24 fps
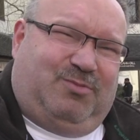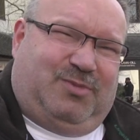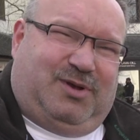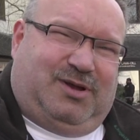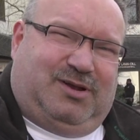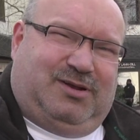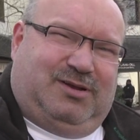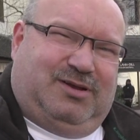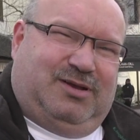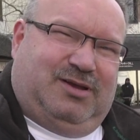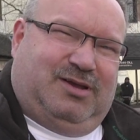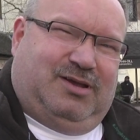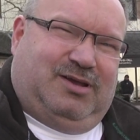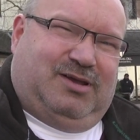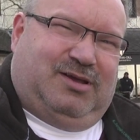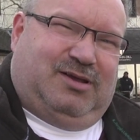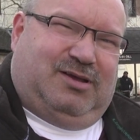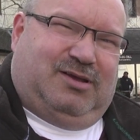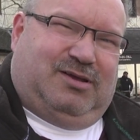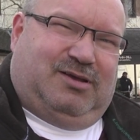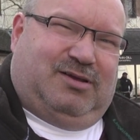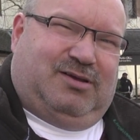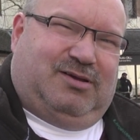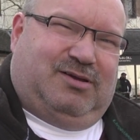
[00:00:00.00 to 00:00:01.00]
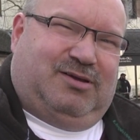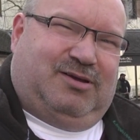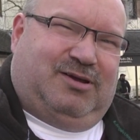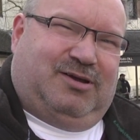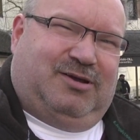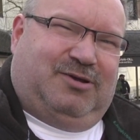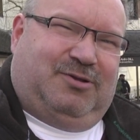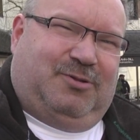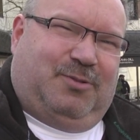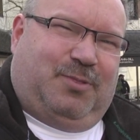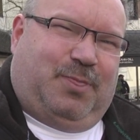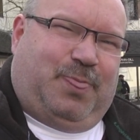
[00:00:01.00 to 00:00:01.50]
einmal.
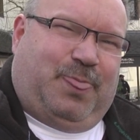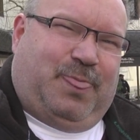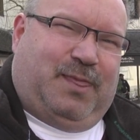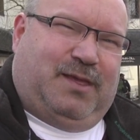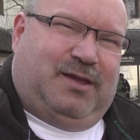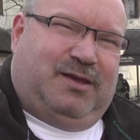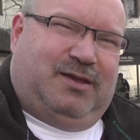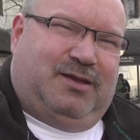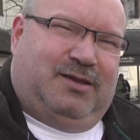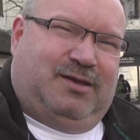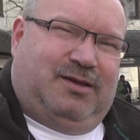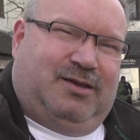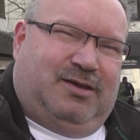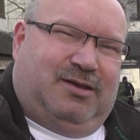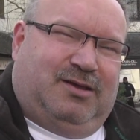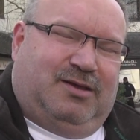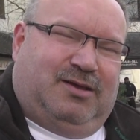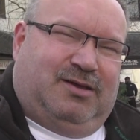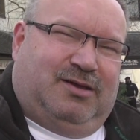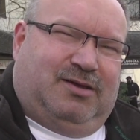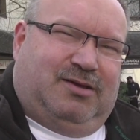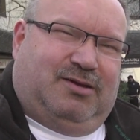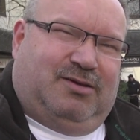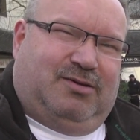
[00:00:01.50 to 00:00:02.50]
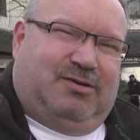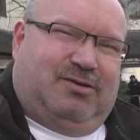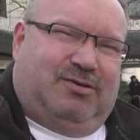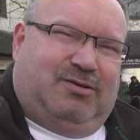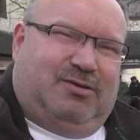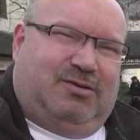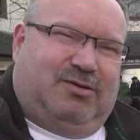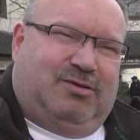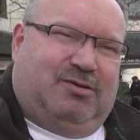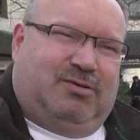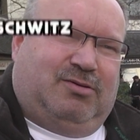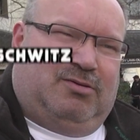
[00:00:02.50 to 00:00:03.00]
Ha? Haben Sie schon mal vor so einem Ofen
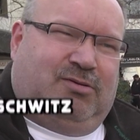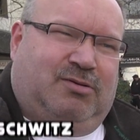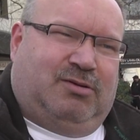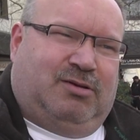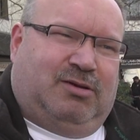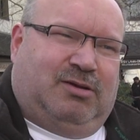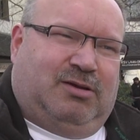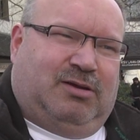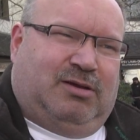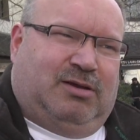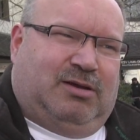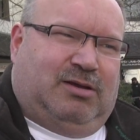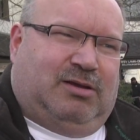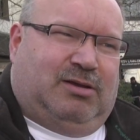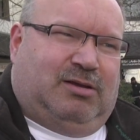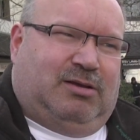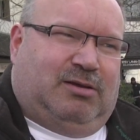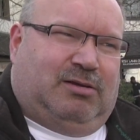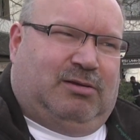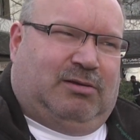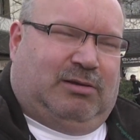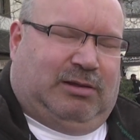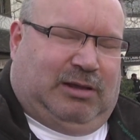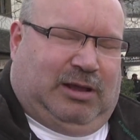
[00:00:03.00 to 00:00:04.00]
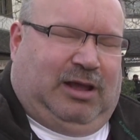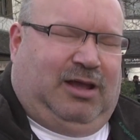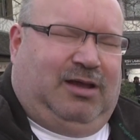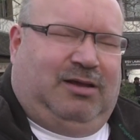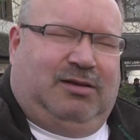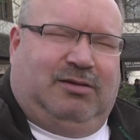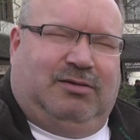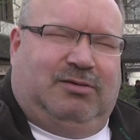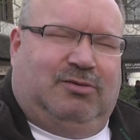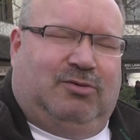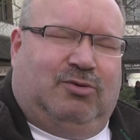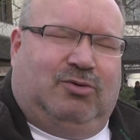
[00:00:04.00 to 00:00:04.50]
gestanden? Ja.
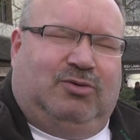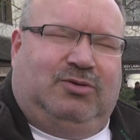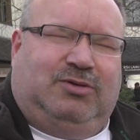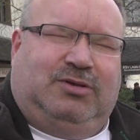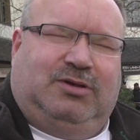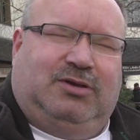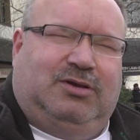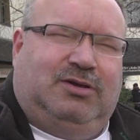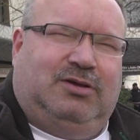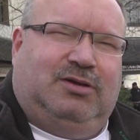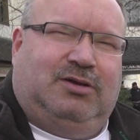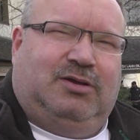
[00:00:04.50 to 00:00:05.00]
Und?